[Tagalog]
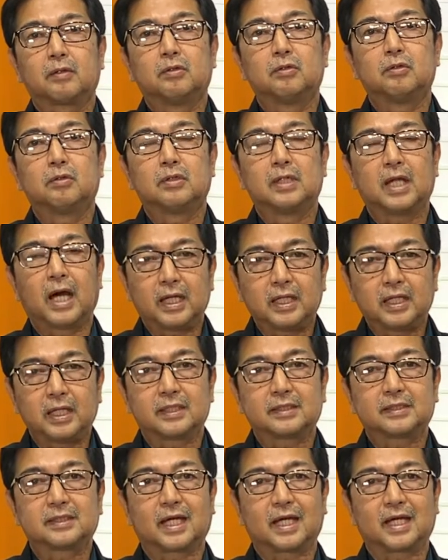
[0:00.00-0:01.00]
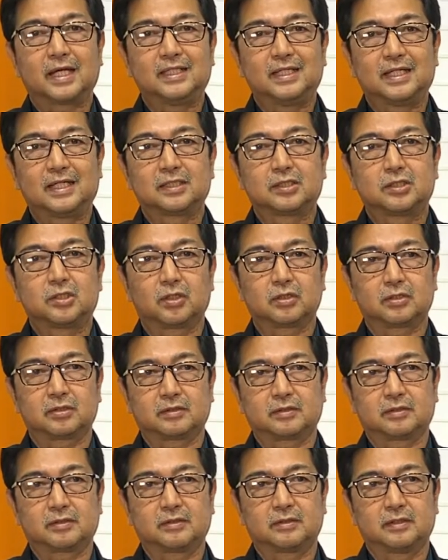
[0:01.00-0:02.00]
ugnayan sa kanyang
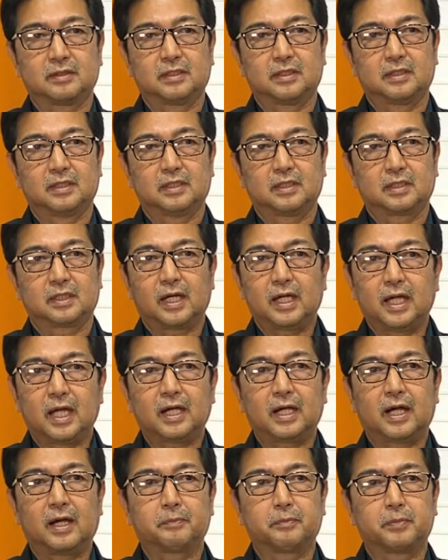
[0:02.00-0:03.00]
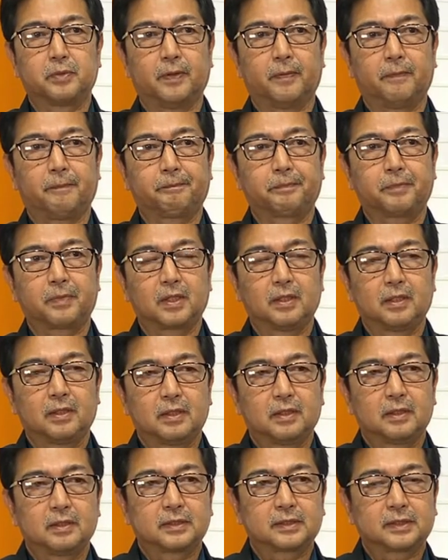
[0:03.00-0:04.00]
Diyos. Kaya nga po,
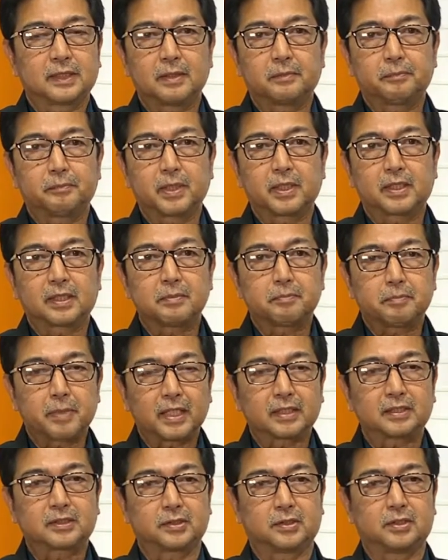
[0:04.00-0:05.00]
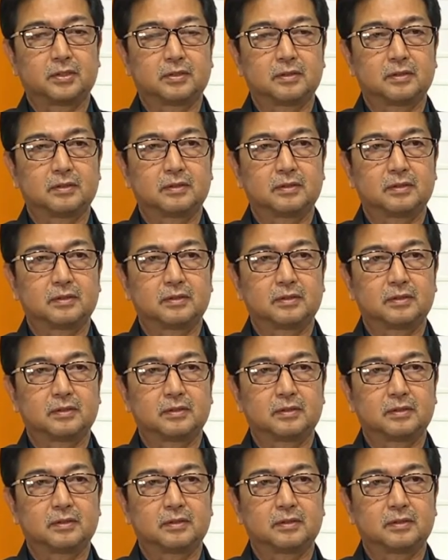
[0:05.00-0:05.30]
sa pagripaso,